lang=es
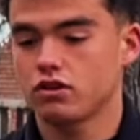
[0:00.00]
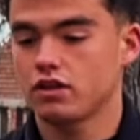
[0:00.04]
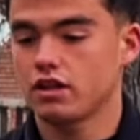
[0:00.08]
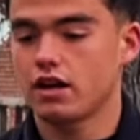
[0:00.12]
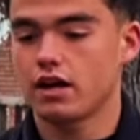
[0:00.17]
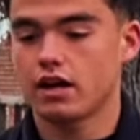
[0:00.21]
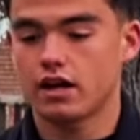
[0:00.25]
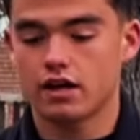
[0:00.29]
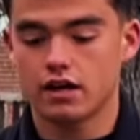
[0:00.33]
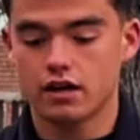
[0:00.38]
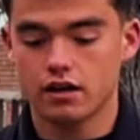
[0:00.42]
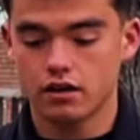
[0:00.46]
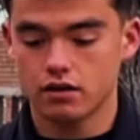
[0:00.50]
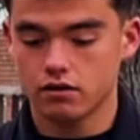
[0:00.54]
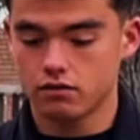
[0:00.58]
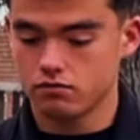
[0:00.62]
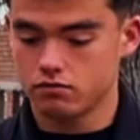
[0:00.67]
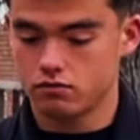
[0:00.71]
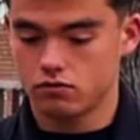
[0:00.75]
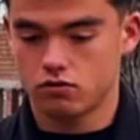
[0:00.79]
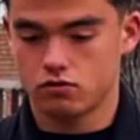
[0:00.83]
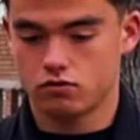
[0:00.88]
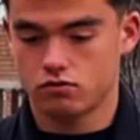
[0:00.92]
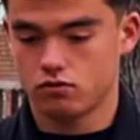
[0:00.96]
trabajan
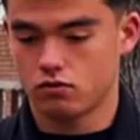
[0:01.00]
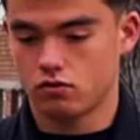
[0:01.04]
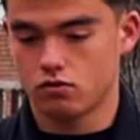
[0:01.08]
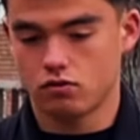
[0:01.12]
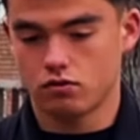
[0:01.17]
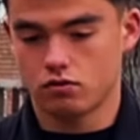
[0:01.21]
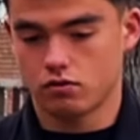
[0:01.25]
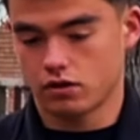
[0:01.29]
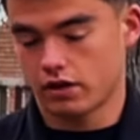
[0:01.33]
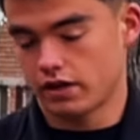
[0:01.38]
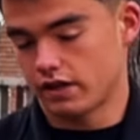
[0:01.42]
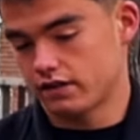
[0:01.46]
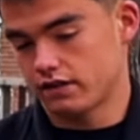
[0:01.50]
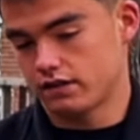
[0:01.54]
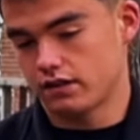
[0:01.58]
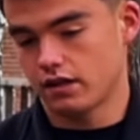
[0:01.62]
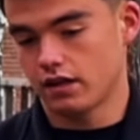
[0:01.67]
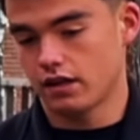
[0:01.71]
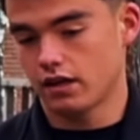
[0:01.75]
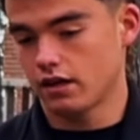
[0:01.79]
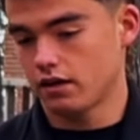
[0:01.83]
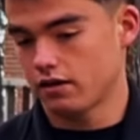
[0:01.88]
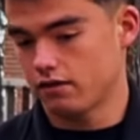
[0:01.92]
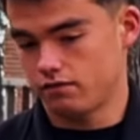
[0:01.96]

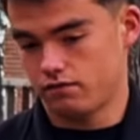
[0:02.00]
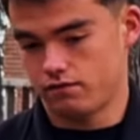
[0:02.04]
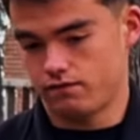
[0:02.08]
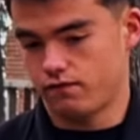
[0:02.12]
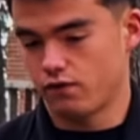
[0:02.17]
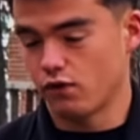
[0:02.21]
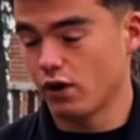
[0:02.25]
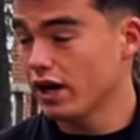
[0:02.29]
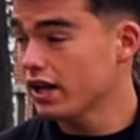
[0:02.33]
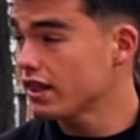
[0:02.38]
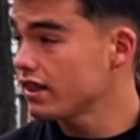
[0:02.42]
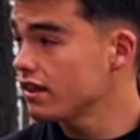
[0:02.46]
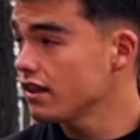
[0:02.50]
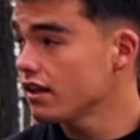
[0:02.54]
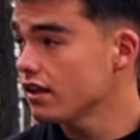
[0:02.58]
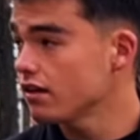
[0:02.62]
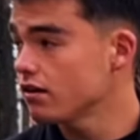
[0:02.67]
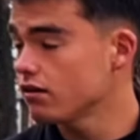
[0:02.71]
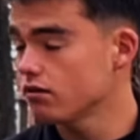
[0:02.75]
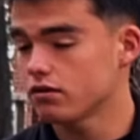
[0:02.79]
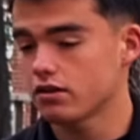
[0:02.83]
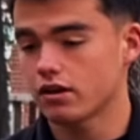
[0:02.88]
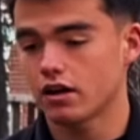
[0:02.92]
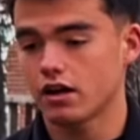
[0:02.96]
este, fuerte,
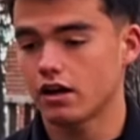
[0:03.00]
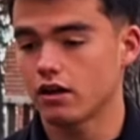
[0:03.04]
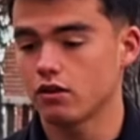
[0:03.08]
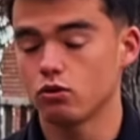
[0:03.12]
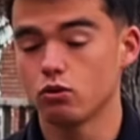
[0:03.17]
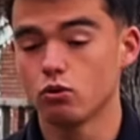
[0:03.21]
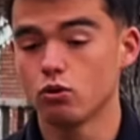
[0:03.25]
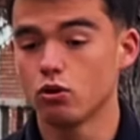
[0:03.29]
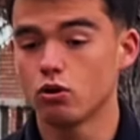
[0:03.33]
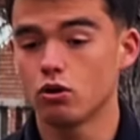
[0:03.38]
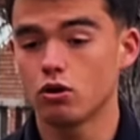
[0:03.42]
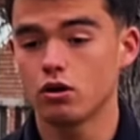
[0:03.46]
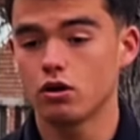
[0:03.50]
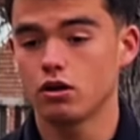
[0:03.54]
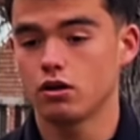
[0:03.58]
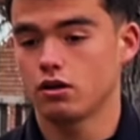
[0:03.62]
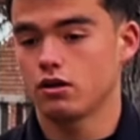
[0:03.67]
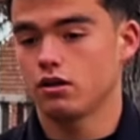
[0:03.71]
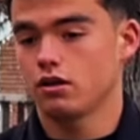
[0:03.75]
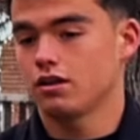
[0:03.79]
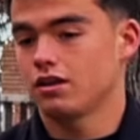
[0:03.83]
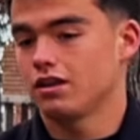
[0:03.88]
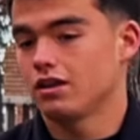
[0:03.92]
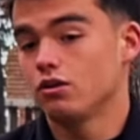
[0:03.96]
no trabajan duro
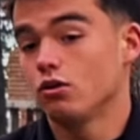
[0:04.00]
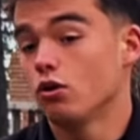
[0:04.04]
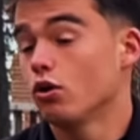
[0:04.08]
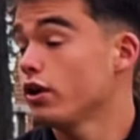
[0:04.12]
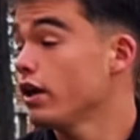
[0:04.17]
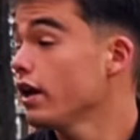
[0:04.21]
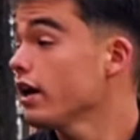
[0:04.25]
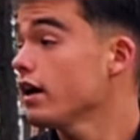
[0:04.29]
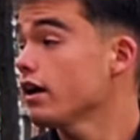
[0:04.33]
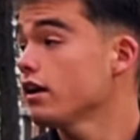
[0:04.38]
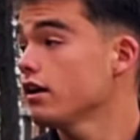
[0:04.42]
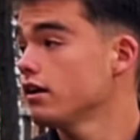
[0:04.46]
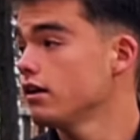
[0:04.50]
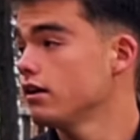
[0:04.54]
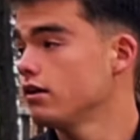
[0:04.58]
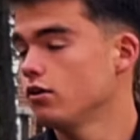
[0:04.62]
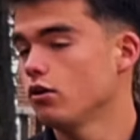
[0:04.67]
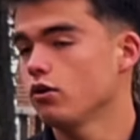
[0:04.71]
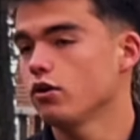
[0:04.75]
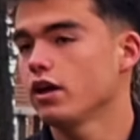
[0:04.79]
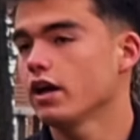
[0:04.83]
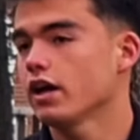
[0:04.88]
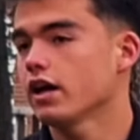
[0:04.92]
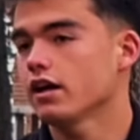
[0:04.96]
y no llegan, no
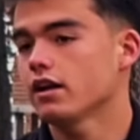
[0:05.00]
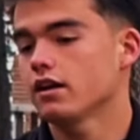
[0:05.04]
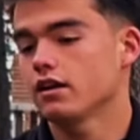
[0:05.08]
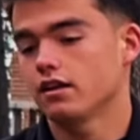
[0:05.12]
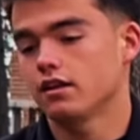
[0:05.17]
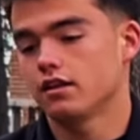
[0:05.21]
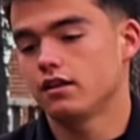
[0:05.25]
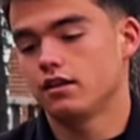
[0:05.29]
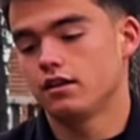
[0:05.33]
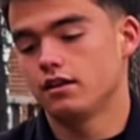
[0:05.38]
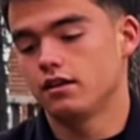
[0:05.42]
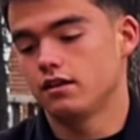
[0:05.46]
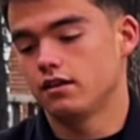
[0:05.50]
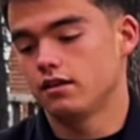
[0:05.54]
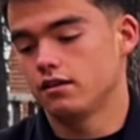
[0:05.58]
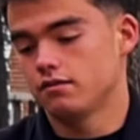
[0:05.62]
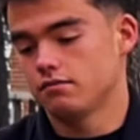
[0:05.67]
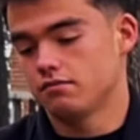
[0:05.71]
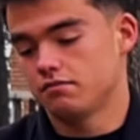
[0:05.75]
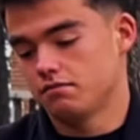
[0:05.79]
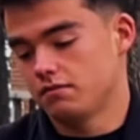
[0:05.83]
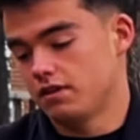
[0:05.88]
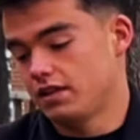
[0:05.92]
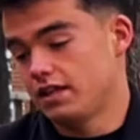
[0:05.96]
llegan y,
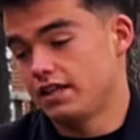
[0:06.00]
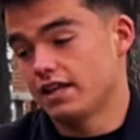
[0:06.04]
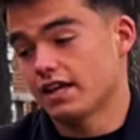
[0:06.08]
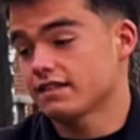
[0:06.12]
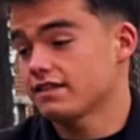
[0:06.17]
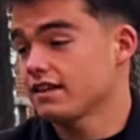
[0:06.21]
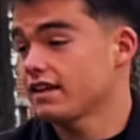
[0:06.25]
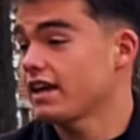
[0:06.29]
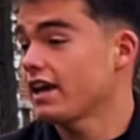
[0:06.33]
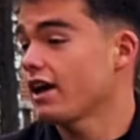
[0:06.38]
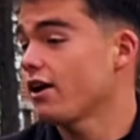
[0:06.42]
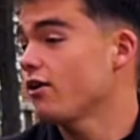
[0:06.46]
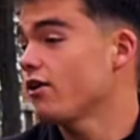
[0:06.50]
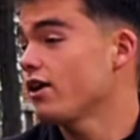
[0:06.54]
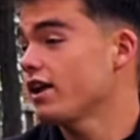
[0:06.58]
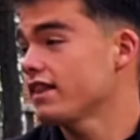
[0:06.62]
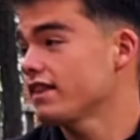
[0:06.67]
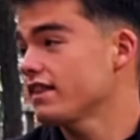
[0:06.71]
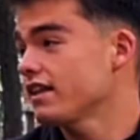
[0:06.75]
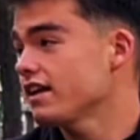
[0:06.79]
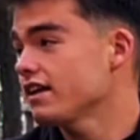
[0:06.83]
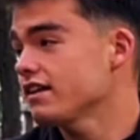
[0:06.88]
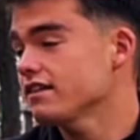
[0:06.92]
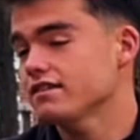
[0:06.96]
y, ya se quedaron
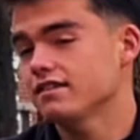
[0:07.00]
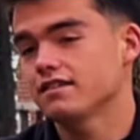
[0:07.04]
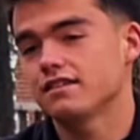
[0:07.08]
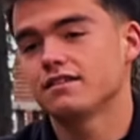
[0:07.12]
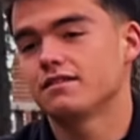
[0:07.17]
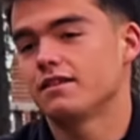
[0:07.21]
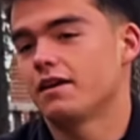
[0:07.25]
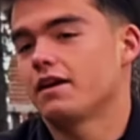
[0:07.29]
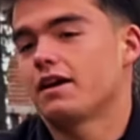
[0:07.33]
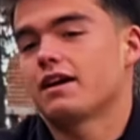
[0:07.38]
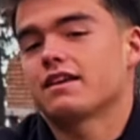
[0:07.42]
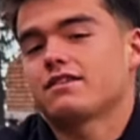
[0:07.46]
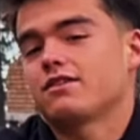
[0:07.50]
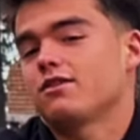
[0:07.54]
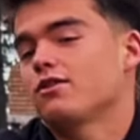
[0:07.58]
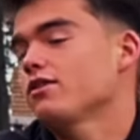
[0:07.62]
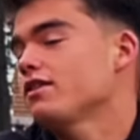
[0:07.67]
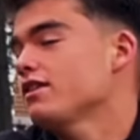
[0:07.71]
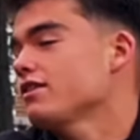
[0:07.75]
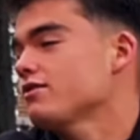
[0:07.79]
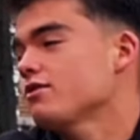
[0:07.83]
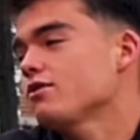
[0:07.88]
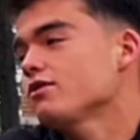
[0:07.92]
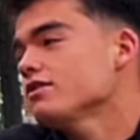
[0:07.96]
atrás y hacen
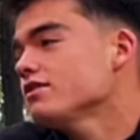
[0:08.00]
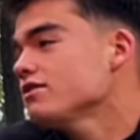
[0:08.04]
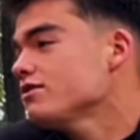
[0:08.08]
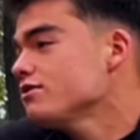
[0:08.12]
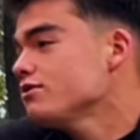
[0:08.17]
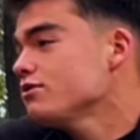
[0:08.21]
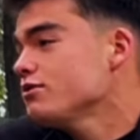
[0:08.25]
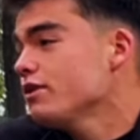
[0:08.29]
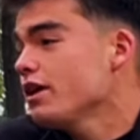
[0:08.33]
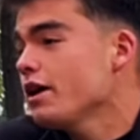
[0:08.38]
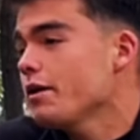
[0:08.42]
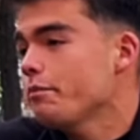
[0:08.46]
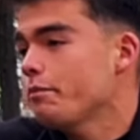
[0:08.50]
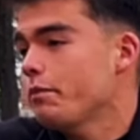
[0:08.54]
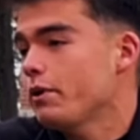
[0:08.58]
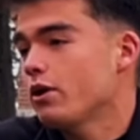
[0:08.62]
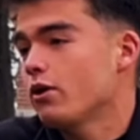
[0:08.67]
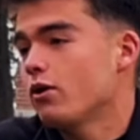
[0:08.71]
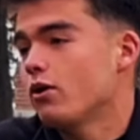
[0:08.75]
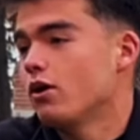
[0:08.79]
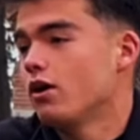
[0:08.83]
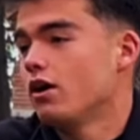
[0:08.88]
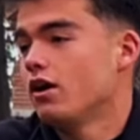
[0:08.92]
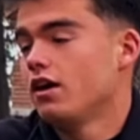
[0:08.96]
otras cosas con su vida,
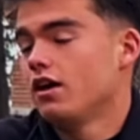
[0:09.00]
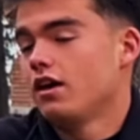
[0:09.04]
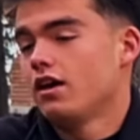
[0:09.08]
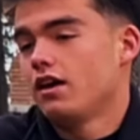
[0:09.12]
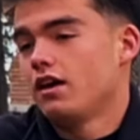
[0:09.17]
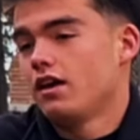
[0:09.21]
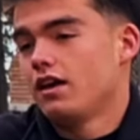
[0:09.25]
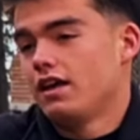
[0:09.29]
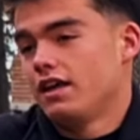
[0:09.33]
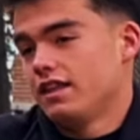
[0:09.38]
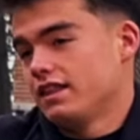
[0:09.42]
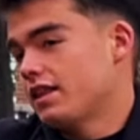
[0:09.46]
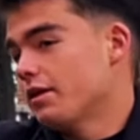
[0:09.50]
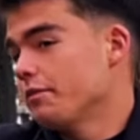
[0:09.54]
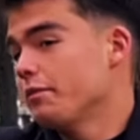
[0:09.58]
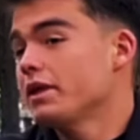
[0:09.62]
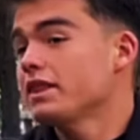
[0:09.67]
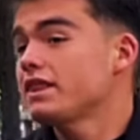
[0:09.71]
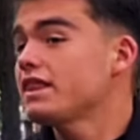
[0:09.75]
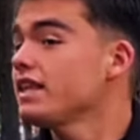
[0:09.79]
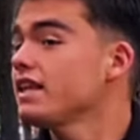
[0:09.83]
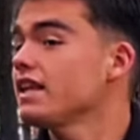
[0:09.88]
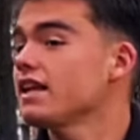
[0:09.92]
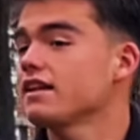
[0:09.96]
pero también
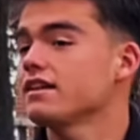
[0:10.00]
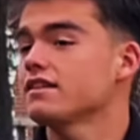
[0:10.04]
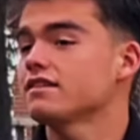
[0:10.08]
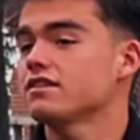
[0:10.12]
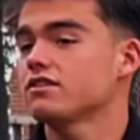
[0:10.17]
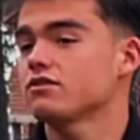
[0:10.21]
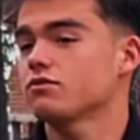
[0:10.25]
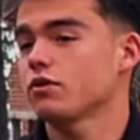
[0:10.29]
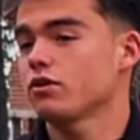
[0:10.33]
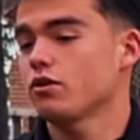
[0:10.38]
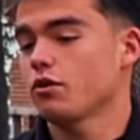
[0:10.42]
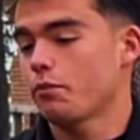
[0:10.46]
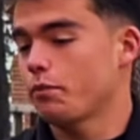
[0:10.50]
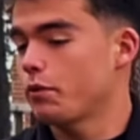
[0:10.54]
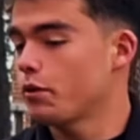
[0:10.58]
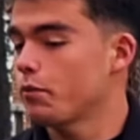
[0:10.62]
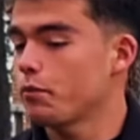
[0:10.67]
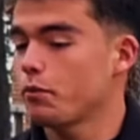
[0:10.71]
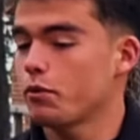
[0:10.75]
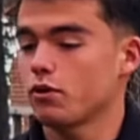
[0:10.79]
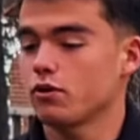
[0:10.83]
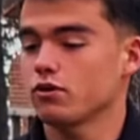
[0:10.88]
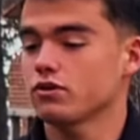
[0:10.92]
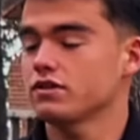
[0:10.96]
tenían ese sueño, pero
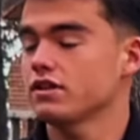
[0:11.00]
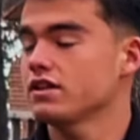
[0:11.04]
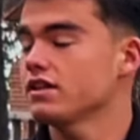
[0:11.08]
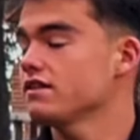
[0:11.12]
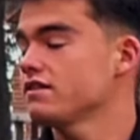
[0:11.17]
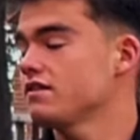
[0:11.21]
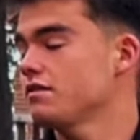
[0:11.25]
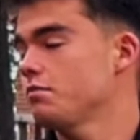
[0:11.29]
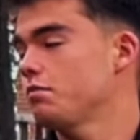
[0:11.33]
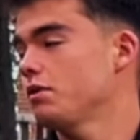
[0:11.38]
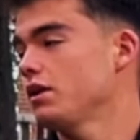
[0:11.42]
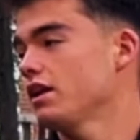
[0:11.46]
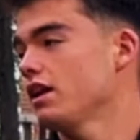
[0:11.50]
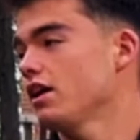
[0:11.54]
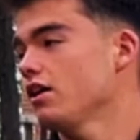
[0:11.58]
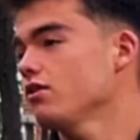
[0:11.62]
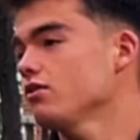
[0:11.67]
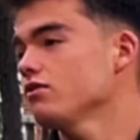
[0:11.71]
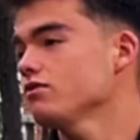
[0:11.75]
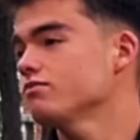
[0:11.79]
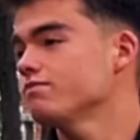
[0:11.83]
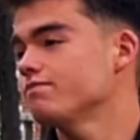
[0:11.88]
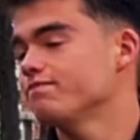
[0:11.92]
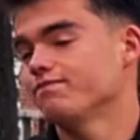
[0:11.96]
por no ser
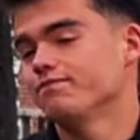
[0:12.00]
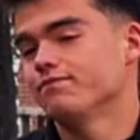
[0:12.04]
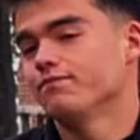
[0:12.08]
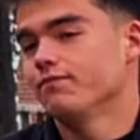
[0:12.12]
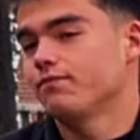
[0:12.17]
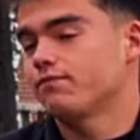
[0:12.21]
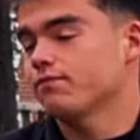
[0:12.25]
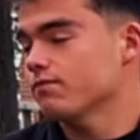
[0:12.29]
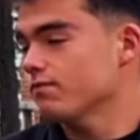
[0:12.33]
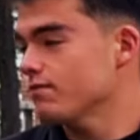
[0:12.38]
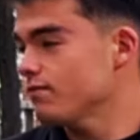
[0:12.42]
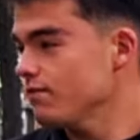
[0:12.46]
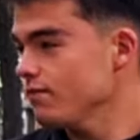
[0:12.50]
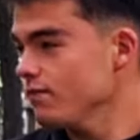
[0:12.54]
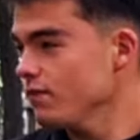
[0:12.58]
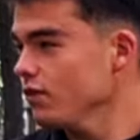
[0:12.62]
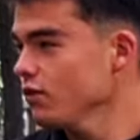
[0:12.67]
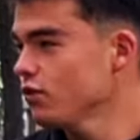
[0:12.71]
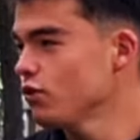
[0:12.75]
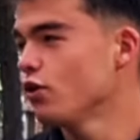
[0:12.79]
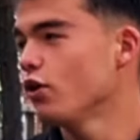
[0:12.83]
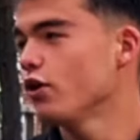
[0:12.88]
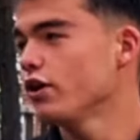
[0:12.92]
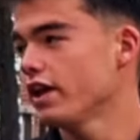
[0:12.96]
disciplinados
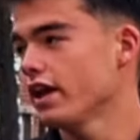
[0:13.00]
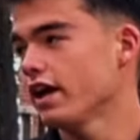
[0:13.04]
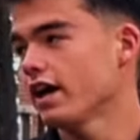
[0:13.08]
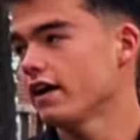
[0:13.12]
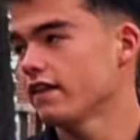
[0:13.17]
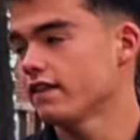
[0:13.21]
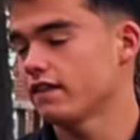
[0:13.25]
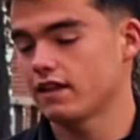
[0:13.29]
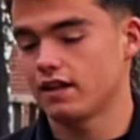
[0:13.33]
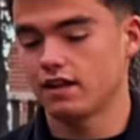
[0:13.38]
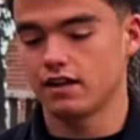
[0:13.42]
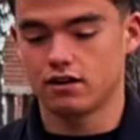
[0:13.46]
no llegan tan